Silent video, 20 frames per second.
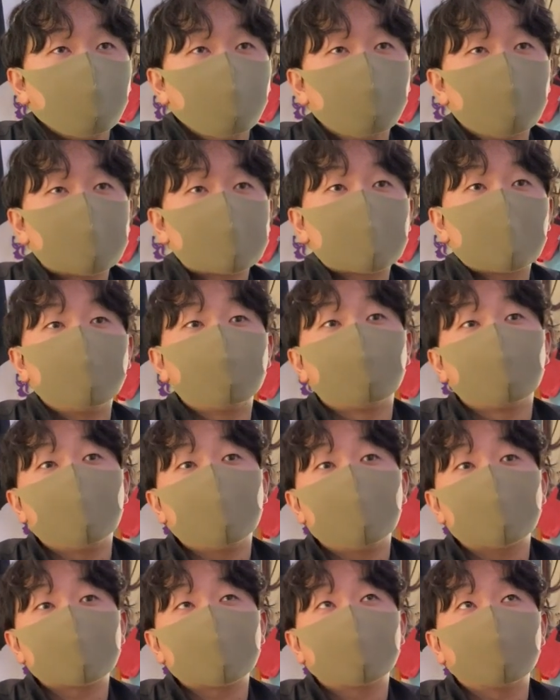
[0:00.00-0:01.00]
まさか
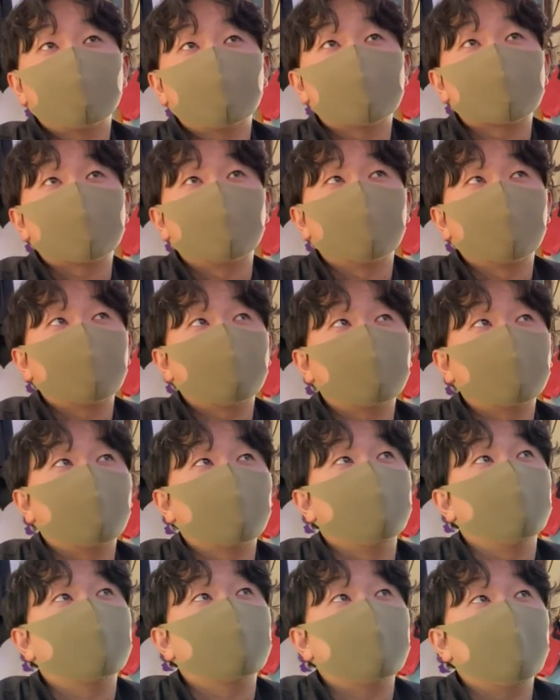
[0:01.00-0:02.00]
ブリーダーさんの方でそんなことを
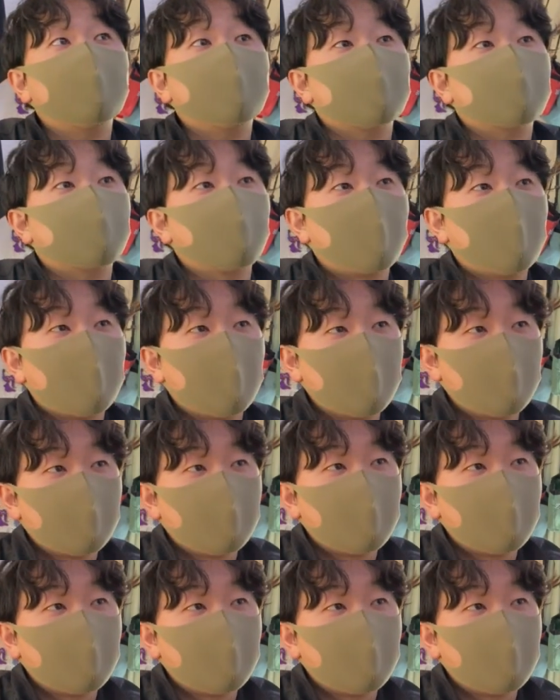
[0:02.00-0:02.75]
言っていたとは、